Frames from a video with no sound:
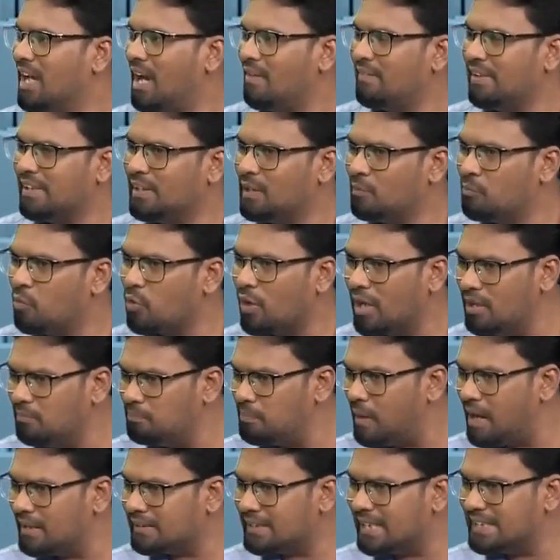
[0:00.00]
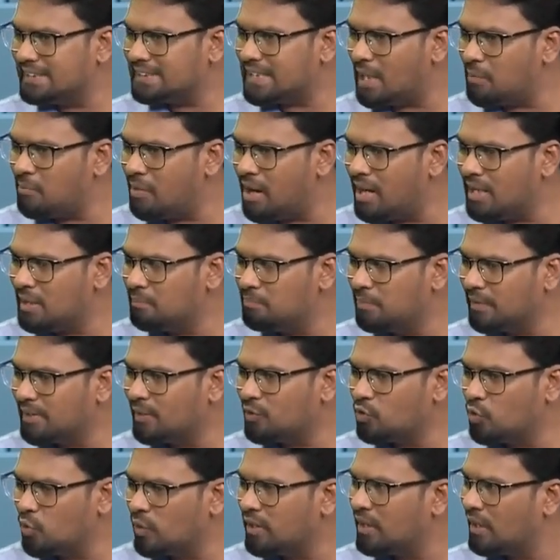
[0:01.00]
அப்போ இந்த முரண்பாட்டை
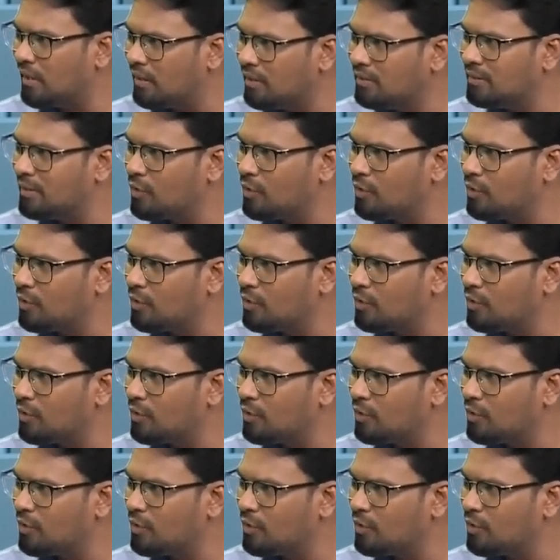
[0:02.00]
சமாளிப்பதற்குரிய